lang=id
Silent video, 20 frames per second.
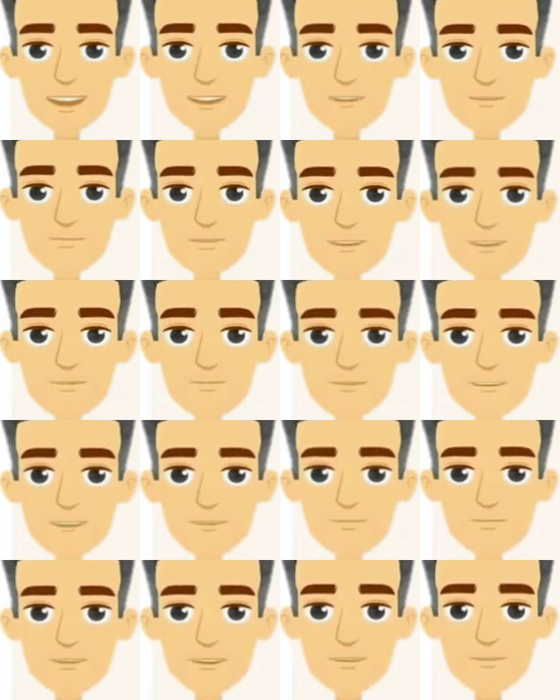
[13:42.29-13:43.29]
Ya,
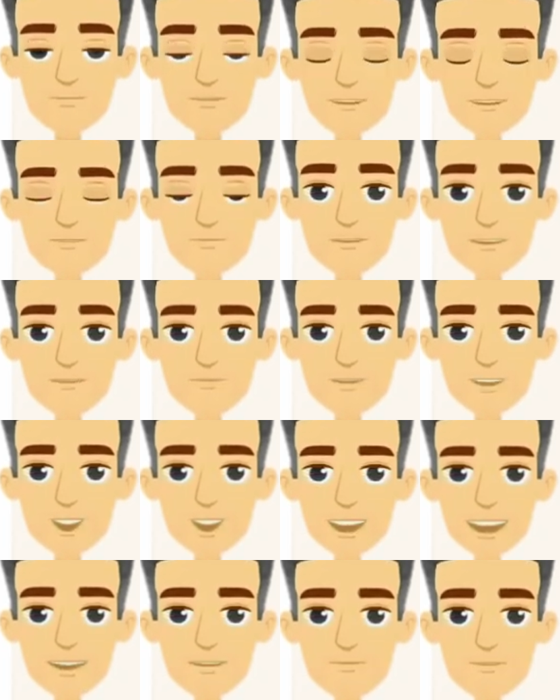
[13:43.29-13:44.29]
five books.
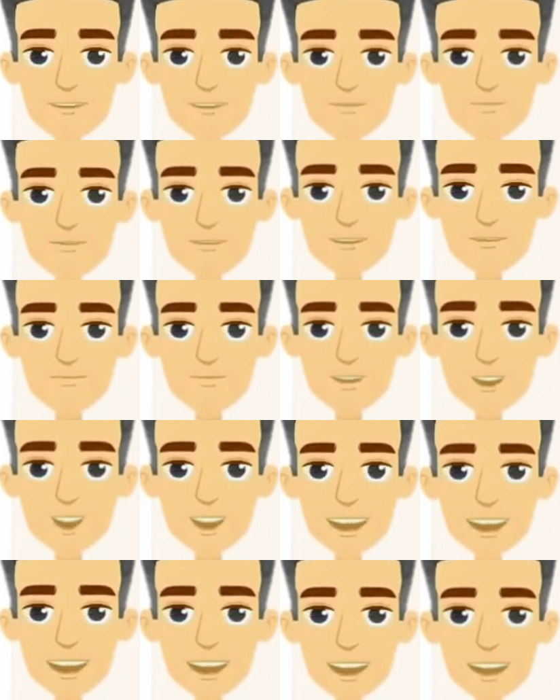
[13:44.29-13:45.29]
Tulisannya
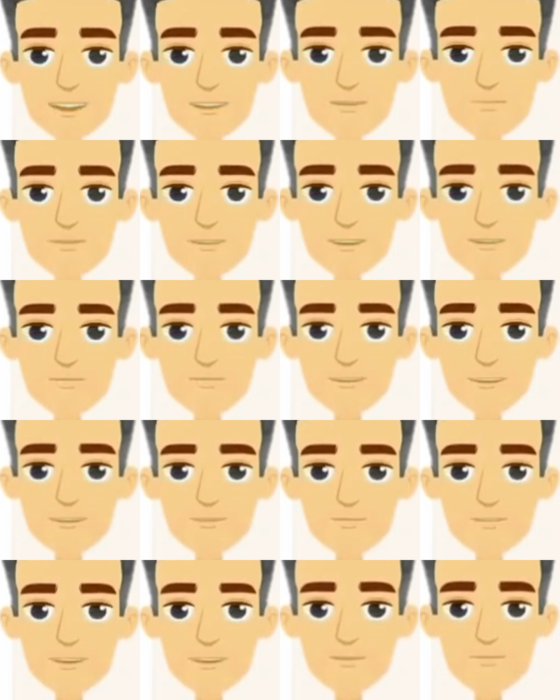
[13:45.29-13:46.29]
five books,
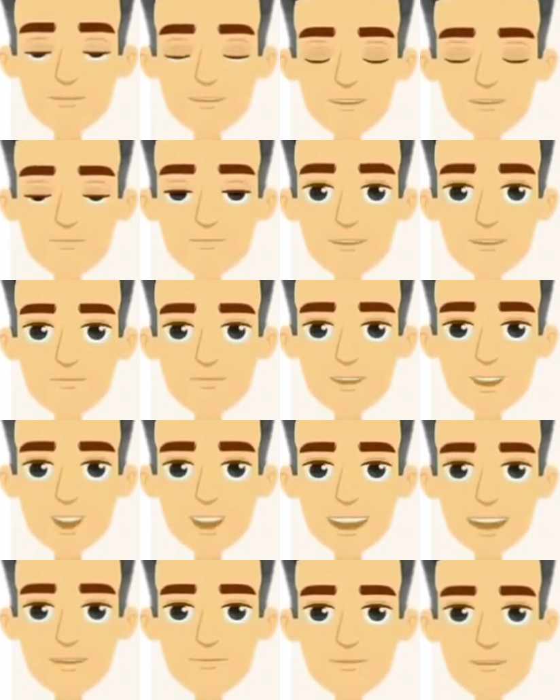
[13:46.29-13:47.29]
artinya lima
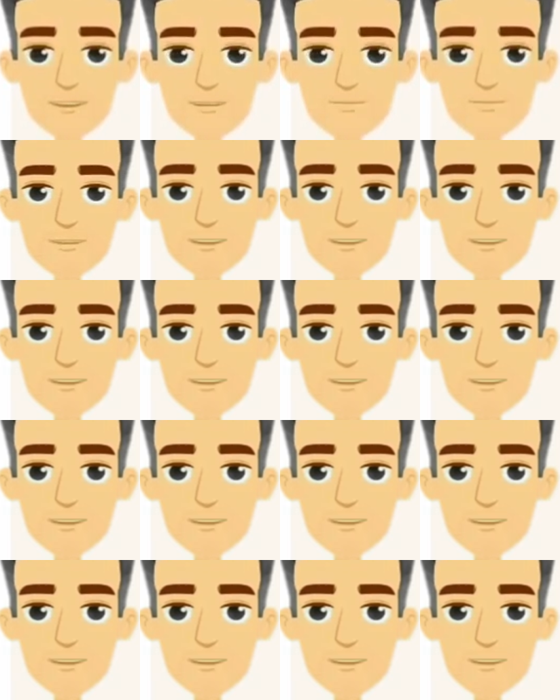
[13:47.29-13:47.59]
buku.